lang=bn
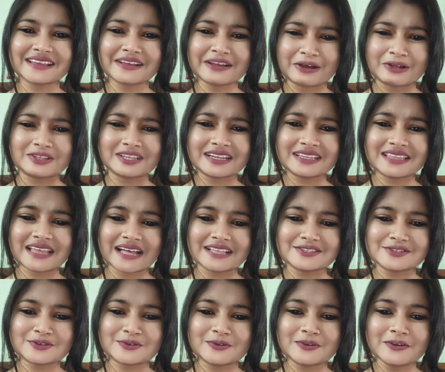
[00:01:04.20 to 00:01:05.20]
কথার
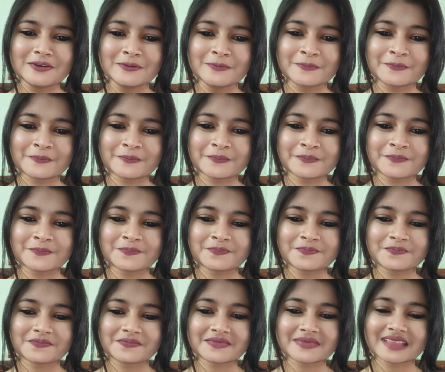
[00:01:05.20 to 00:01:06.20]
ধাঁচগুলো
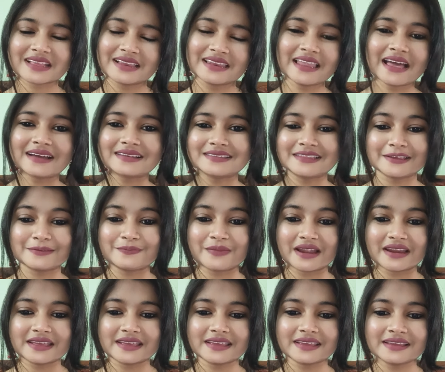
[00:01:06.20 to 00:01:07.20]
লাগতেই
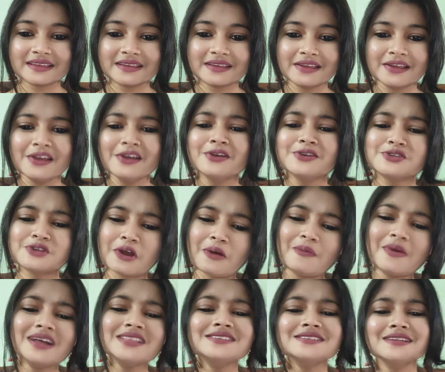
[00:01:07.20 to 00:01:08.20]
পারে
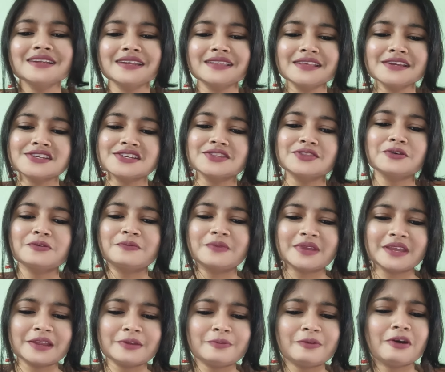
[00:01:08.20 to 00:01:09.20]
সমাজ নির্দেশিত
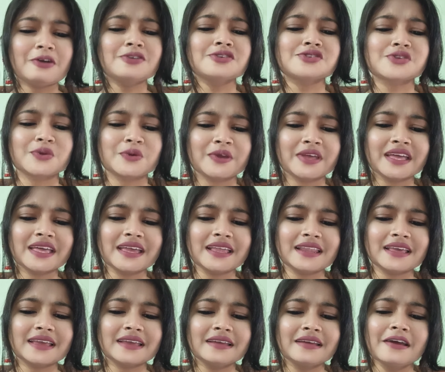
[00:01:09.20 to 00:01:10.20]
বিয়ের বয়স হয়ে গেলে
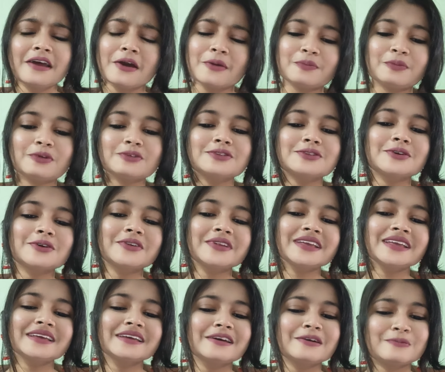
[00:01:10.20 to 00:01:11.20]
বোধ করি
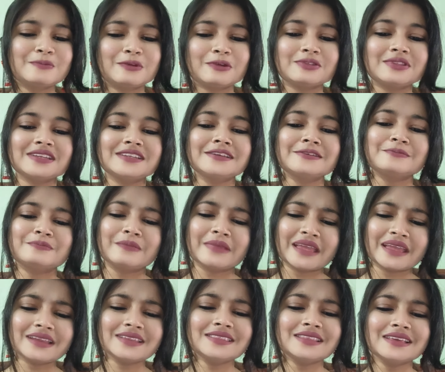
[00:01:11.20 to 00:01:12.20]
প্রতিটা
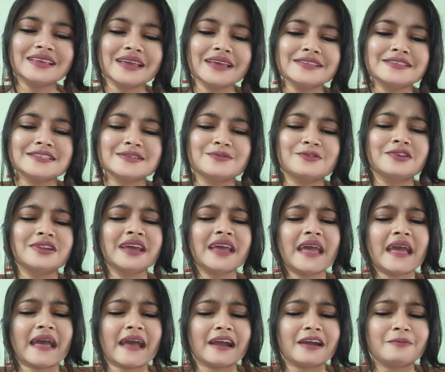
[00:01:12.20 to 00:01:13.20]
মেয়ের দিকে জীবনে
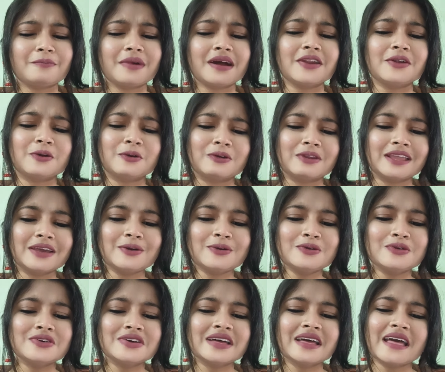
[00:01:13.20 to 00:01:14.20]
একবার হলেও
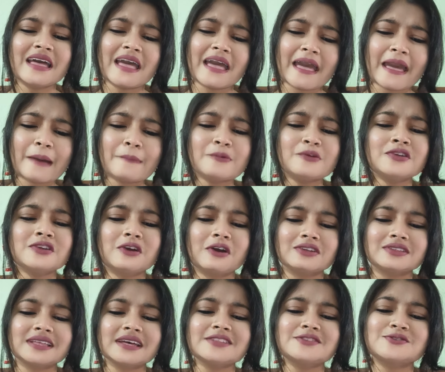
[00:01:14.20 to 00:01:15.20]
এমন
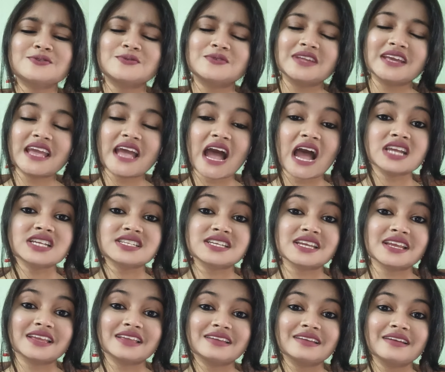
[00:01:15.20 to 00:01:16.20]
কথা ছুটে
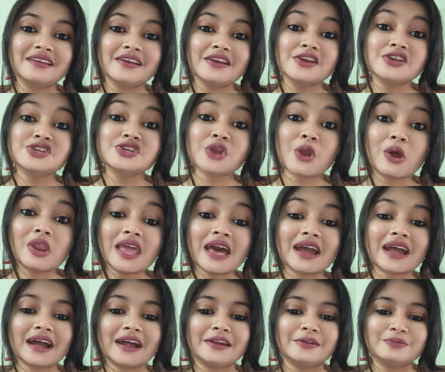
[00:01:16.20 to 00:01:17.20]
আসেই
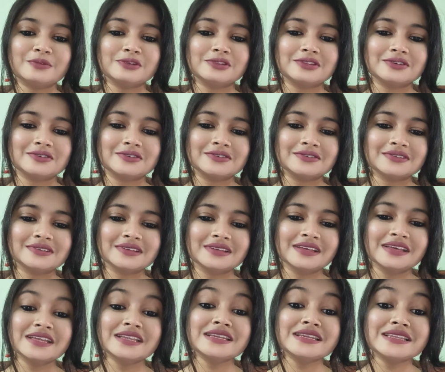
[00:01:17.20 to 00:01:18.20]
শলাকার মতো
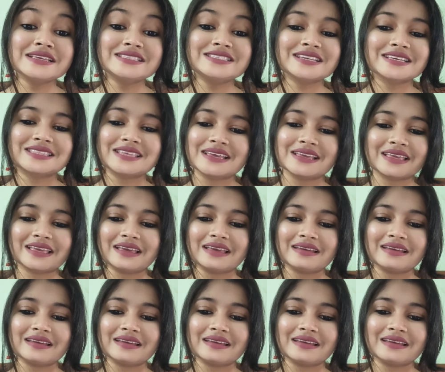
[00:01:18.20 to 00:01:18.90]
নিজে থেকে